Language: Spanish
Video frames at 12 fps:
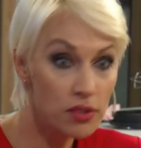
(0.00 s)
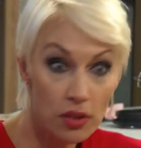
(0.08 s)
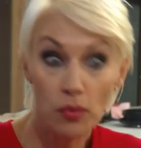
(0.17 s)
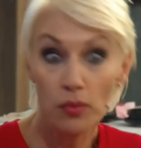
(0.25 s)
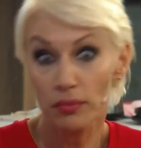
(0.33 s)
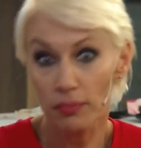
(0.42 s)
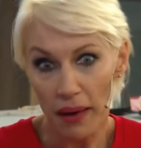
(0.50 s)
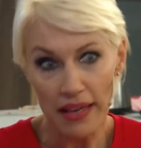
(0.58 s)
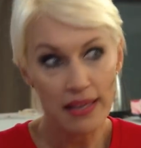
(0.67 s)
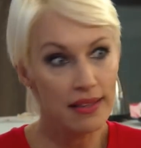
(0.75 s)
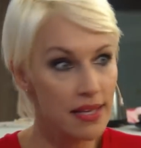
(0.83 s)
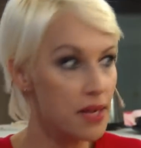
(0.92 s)
en un
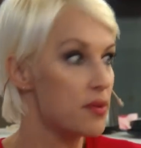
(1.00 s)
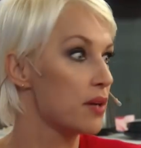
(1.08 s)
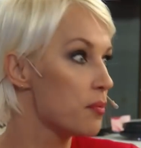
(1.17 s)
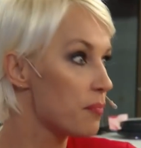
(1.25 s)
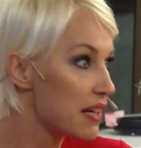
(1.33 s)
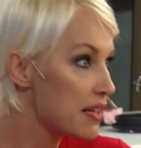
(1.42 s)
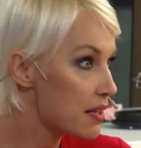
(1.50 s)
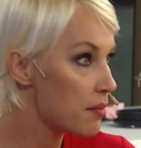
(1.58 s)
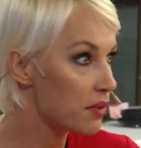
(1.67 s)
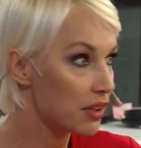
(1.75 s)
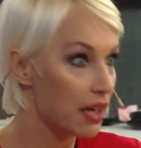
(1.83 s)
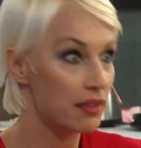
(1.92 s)
país libre, en un país
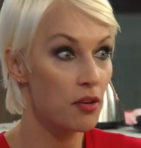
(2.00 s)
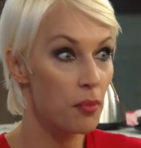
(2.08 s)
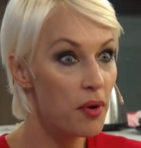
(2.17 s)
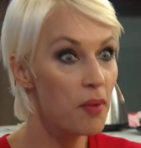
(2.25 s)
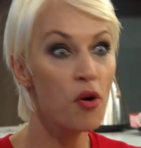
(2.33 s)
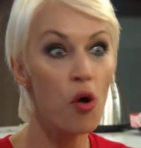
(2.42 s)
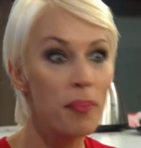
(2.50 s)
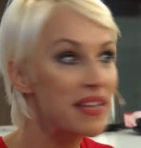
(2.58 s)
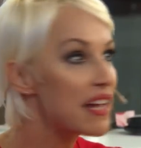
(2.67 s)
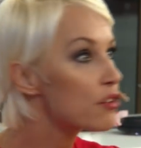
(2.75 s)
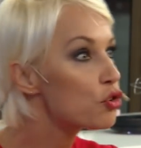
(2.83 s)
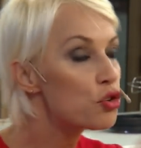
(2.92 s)
democrático, podemos
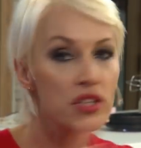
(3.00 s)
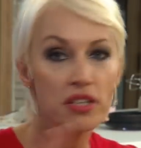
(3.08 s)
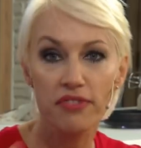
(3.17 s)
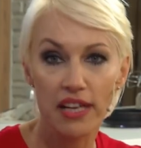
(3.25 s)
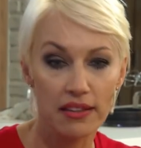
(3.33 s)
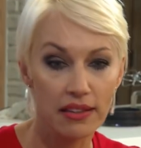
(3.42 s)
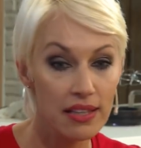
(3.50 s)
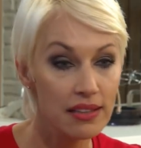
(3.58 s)
opinar todo diferente.